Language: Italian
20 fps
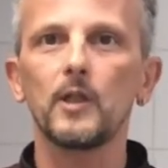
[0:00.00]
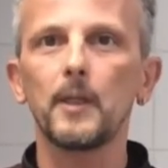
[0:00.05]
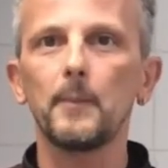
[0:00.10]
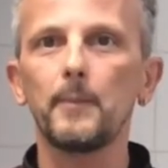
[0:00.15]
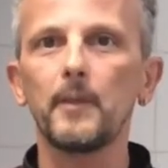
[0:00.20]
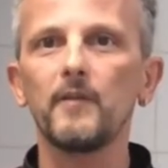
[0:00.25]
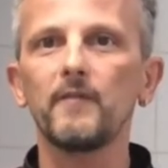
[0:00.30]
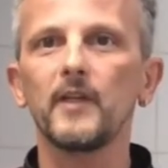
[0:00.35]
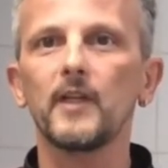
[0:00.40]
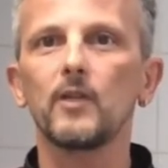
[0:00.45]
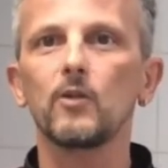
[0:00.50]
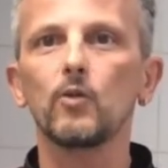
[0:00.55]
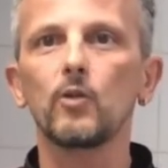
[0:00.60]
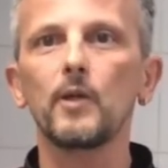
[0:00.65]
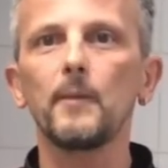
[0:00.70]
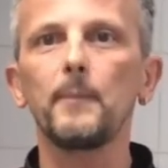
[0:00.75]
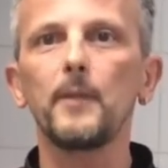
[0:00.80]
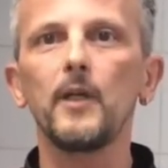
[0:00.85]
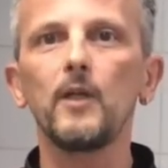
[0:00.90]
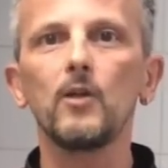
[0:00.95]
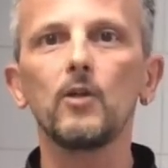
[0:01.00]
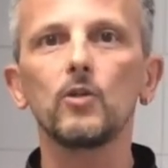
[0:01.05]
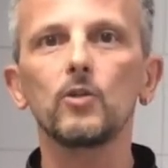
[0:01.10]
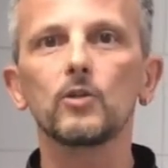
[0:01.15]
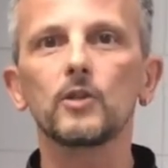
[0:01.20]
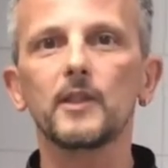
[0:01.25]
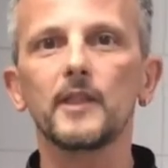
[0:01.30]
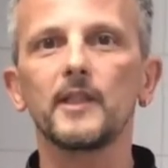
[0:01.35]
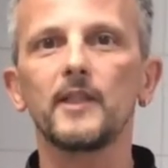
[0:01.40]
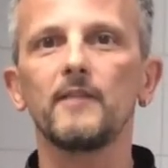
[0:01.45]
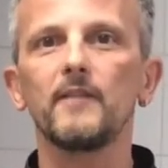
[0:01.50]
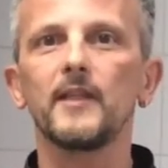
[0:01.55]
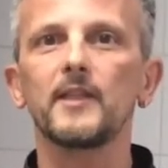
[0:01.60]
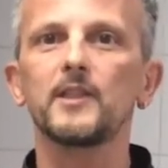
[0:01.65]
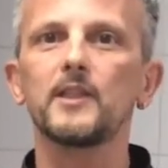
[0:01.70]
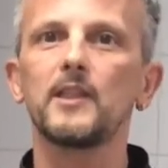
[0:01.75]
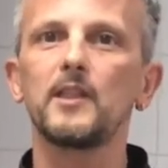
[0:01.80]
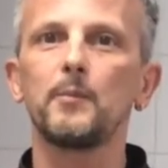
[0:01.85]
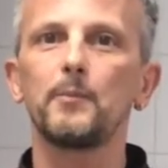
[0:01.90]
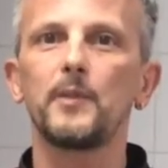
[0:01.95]
che prevede un ripieno con tre
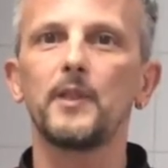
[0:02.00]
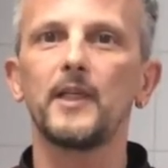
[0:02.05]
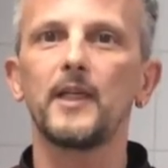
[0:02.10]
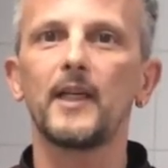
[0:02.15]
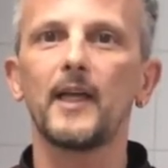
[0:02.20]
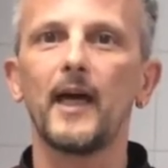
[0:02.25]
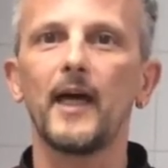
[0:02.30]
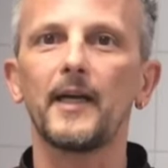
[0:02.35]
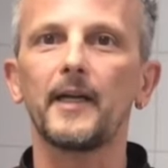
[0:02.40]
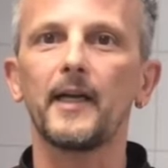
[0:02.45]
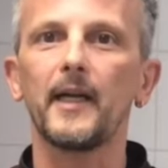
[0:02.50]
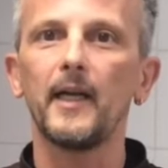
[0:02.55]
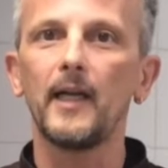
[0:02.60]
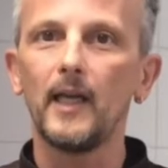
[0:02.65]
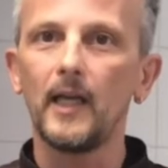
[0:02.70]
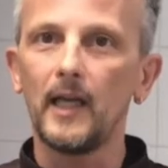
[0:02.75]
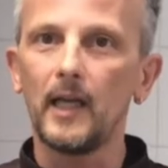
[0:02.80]
diversi tipi di carni,